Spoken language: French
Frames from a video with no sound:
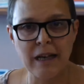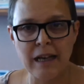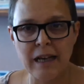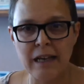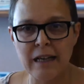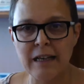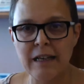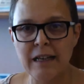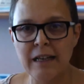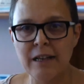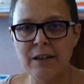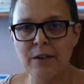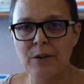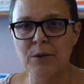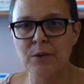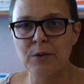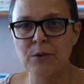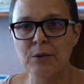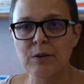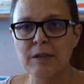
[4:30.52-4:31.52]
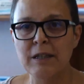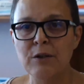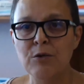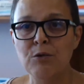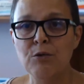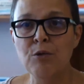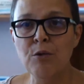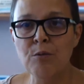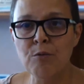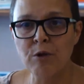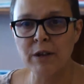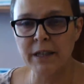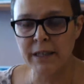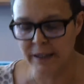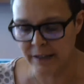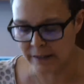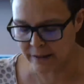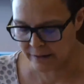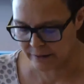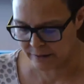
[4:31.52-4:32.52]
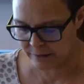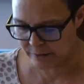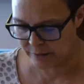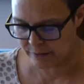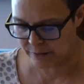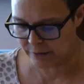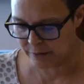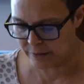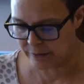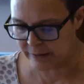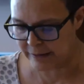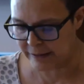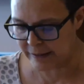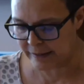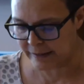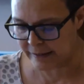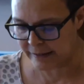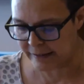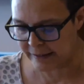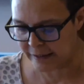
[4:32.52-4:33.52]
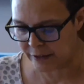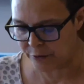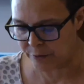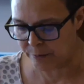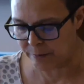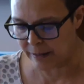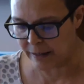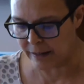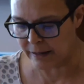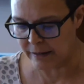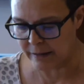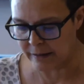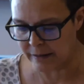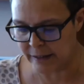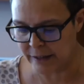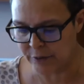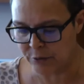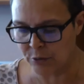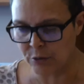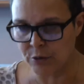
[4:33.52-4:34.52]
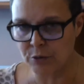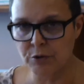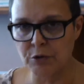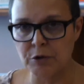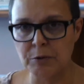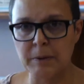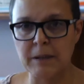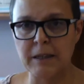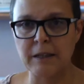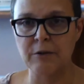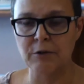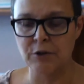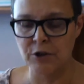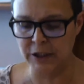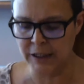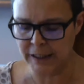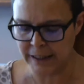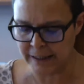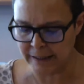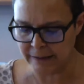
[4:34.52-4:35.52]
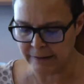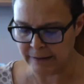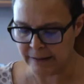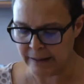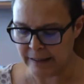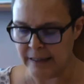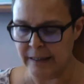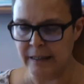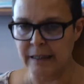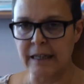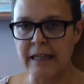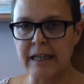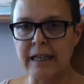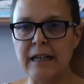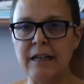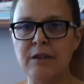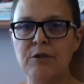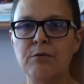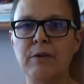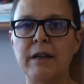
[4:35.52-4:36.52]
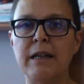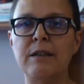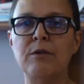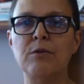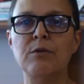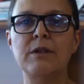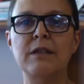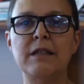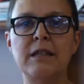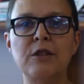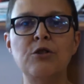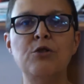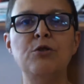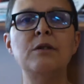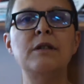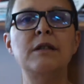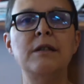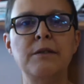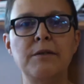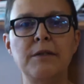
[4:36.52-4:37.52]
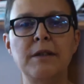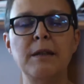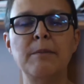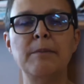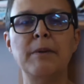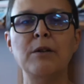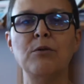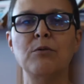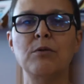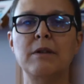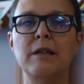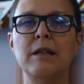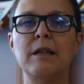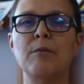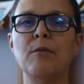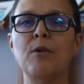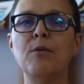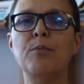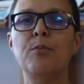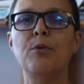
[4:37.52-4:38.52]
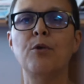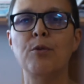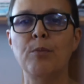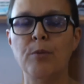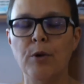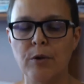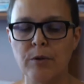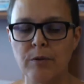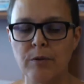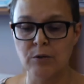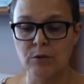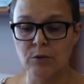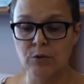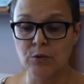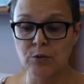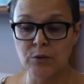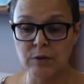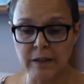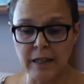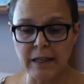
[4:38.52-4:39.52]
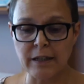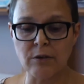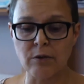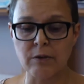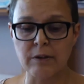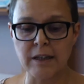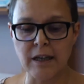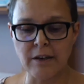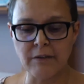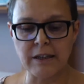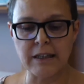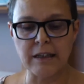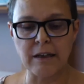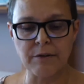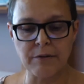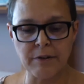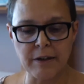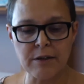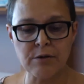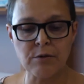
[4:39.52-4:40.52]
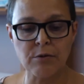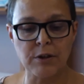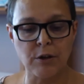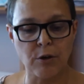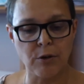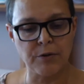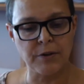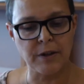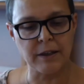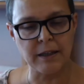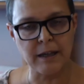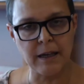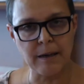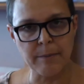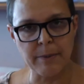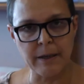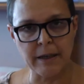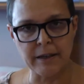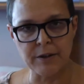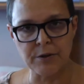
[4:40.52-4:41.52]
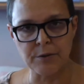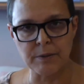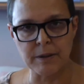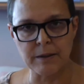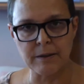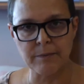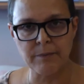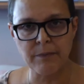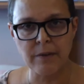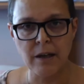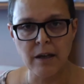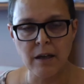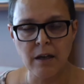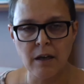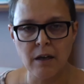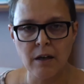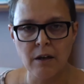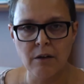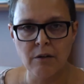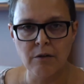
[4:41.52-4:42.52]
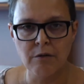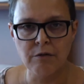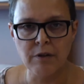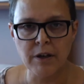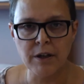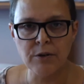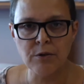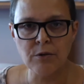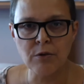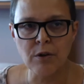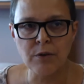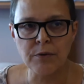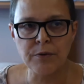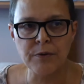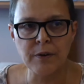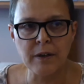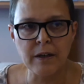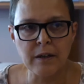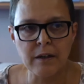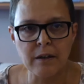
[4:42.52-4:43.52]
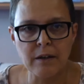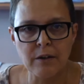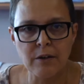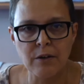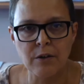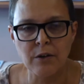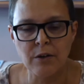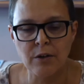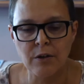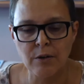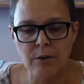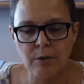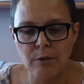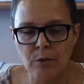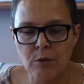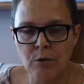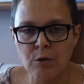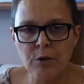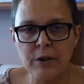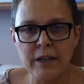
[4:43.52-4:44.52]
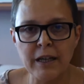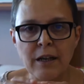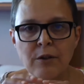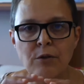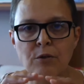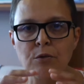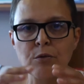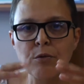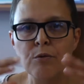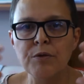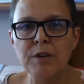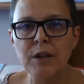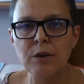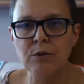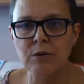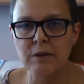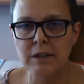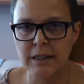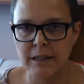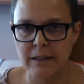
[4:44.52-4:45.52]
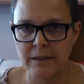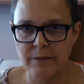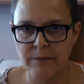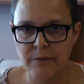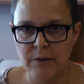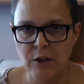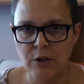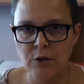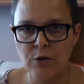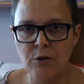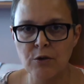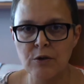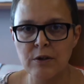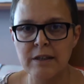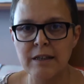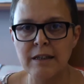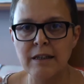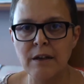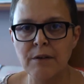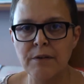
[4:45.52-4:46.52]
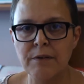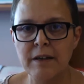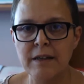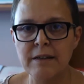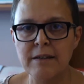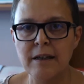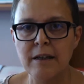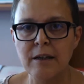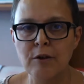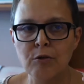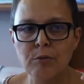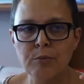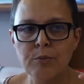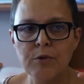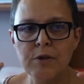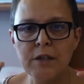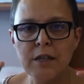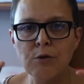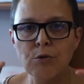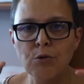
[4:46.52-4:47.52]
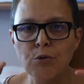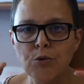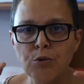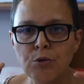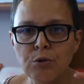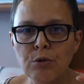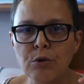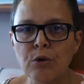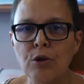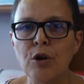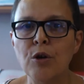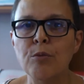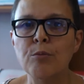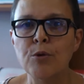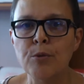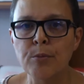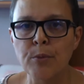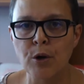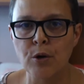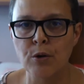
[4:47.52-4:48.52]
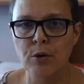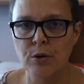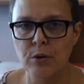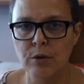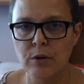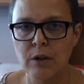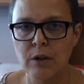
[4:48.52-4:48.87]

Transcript: elle est euh, dotée de moyens techniques et humains et de ressources pédagogiques et elle doit être aussi justifiée par tout élément probant. Donc tout ça est en lien avec la fesse, on y reviendra par la suite. Voyons enfin, euh, au regard de ce qu'on vient de dire, que cette fes elle est composée de deux grands moments.